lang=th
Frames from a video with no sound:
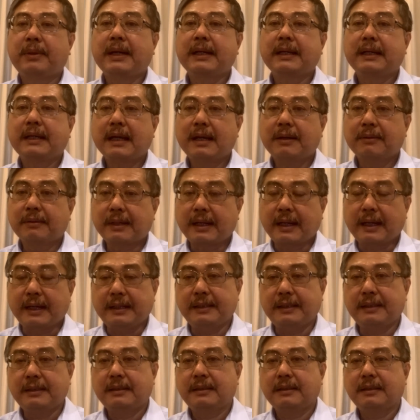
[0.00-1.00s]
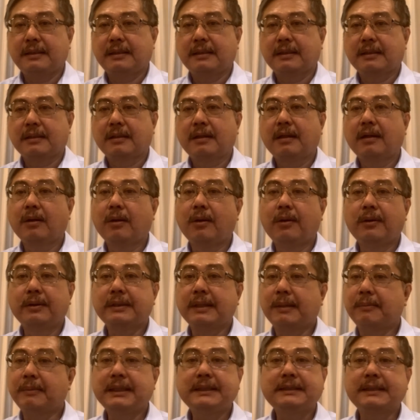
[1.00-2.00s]
พรรคก้าวไกลก็คง
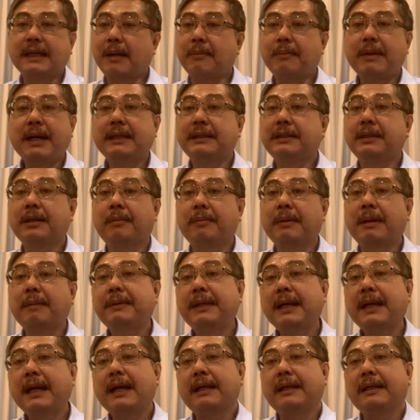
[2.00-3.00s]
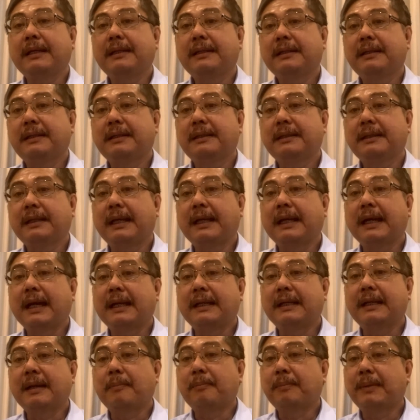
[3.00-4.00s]
จะไม่สามารถยอมรับได้ในกา
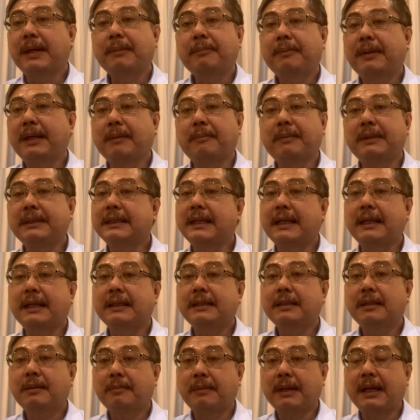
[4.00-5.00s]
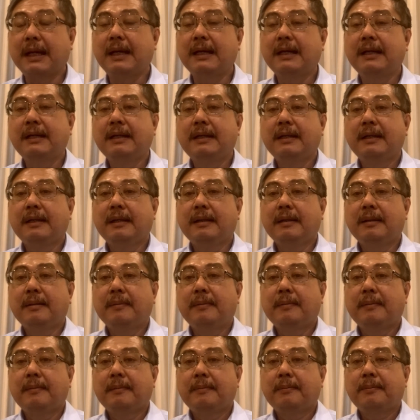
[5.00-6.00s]
รนำพรรคพลังประชารัฐเข้ามา
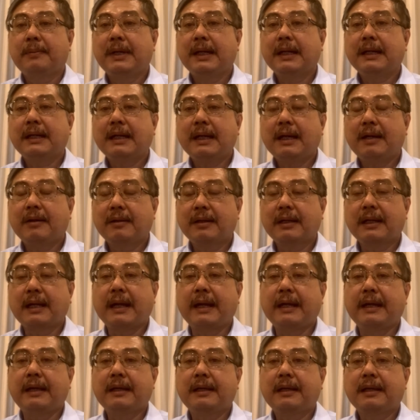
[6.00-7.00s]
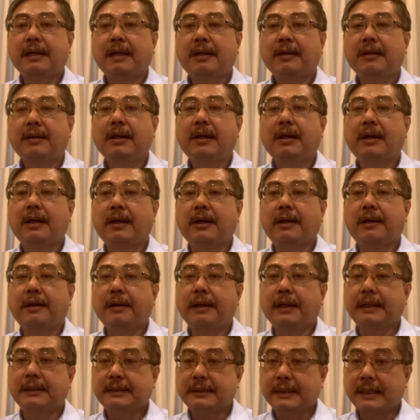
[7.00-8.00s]
พรรคก้าวไกลเขาก็
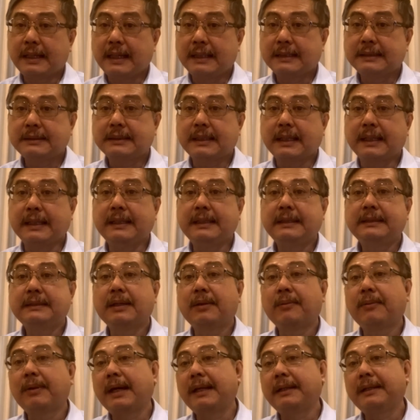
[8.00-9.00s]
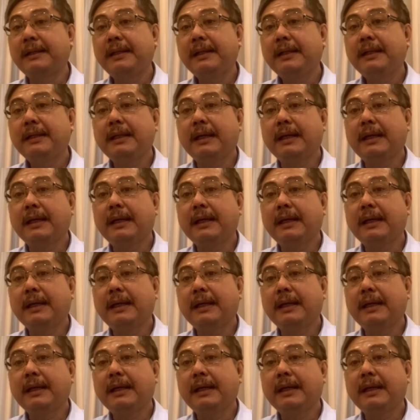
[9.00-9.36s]
อาจจะอาศัยจังหวะนี้